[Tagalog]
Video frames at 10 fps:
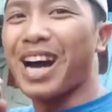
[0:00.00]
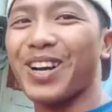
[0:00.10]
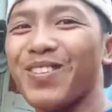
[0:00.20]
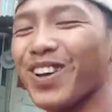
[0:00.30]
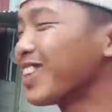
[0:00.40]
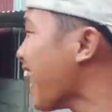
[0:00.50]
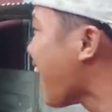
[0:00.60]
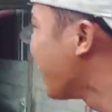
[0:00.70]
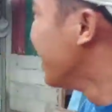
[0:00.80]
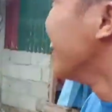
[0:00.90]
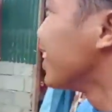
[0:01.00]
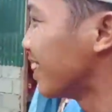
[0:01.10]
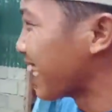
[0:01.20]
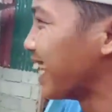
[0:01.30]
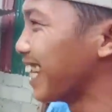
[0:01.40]
baka rumanda.
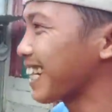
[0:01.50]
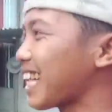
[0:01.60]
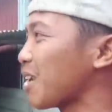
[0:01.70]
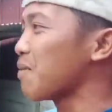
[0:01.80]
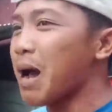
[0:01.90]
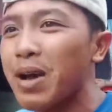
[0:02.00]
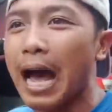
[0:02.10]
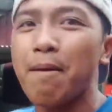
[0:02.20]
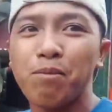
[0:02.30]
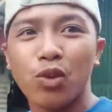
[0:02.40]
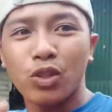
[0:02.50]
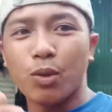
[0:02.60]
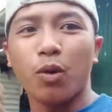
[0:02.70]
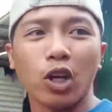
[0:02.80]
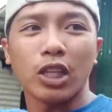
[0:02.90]
Hintay lang natin maya maya. Si
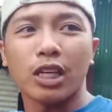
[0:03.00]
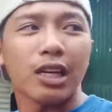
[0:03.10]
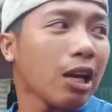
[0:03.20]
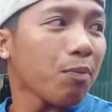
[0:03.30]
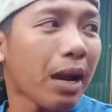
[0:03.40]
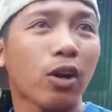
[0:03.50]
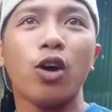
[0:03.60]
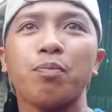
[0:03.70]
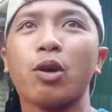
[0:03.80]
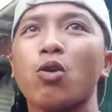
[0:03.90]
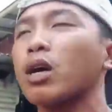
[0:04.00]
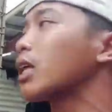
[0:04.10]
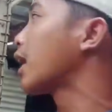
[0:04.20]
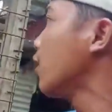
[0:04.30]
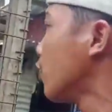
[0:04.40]
Bugoy tinilan yung palkon pero
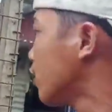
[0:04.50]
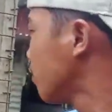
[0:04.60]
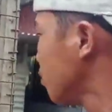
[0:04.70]
uwak talaga yon.